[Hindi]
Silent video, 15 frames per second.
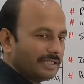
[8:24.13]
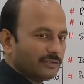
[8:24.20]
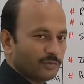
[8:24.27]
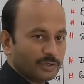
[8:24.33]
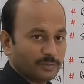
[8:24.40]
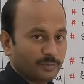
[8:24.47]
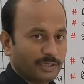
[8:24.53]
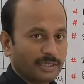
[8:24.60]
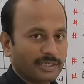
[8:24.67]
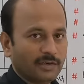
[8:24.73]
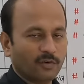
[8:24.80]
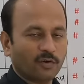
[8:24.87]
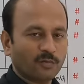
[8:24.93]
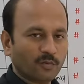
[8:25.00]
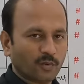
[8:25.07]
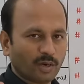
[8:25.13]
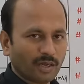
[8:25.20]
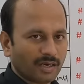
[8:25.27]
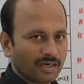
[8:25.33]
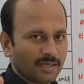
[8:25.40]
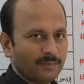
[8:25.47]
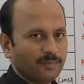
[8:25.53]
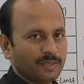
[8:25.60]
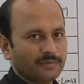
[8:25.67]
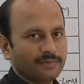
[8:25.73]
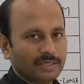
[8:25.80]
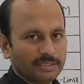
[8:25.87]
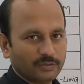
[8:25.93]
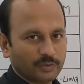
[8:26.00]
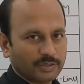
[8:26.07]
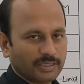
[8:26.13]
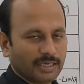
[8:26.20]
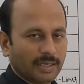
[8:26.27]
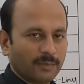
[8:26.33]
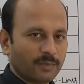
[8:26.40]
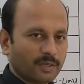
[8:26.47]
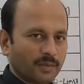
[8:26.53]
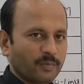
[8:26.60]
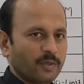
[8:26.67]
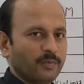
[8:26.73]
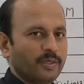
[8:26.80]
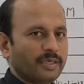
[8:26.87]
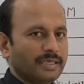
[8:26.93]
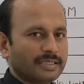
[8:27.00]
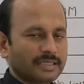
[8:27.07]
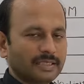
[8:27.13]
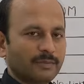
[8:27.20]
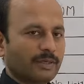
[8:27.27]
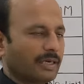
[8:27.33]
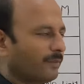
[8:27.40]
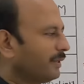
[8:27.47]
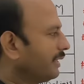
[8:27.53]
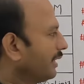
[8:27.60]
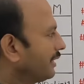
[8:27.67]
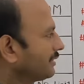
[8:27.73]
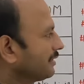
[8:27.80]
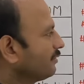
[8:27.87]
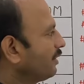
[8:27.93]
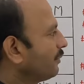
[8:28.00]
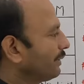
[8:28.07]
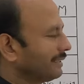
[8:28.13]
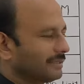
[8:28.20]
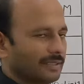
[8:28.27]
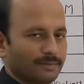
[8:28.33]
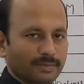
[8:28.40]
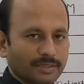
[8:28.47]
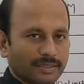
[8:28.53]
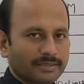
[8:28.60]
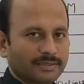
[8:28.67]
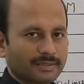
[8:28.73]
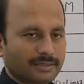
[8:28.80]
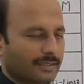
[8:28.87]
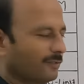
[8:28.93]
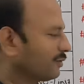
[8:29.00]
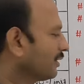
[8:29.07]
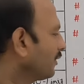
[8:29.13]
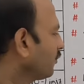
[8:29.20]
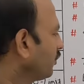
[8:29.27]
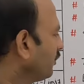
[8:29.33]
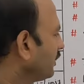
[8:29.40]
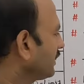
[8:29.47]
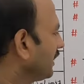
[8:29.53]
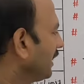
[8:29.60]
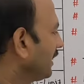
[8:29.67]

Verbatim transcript: फ्री स्विच मिलेंगे और वो अनलिमिटेड फ्री स्विच है आप कभी भी कितने बार भी यहाँ से वहाँ पैसा अपना कर सकते हैं उसका कोई भी